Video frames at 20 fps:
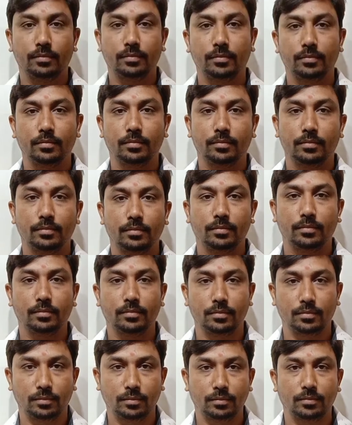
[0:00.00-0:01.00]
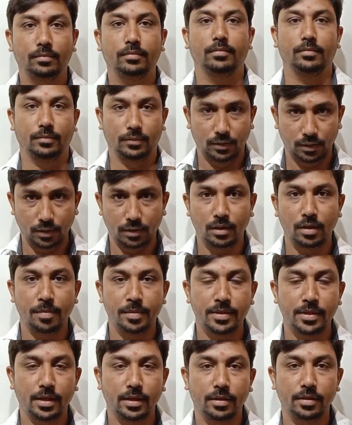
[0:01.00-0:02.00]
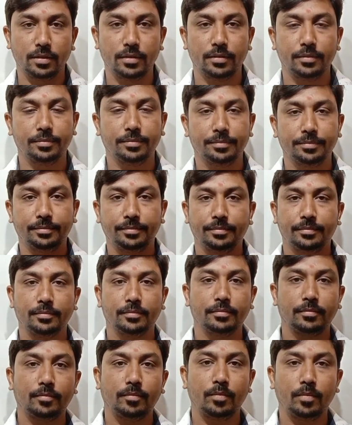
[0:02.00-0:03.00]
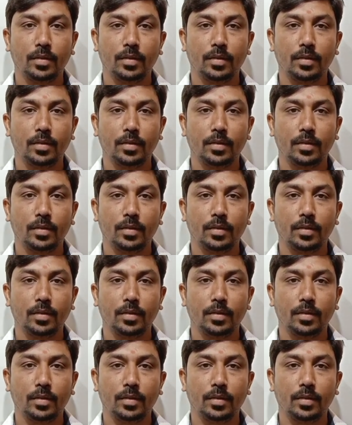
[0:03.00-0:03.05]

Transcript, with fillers: నమస్తే నమస్తే అన్న షాప్ పేరు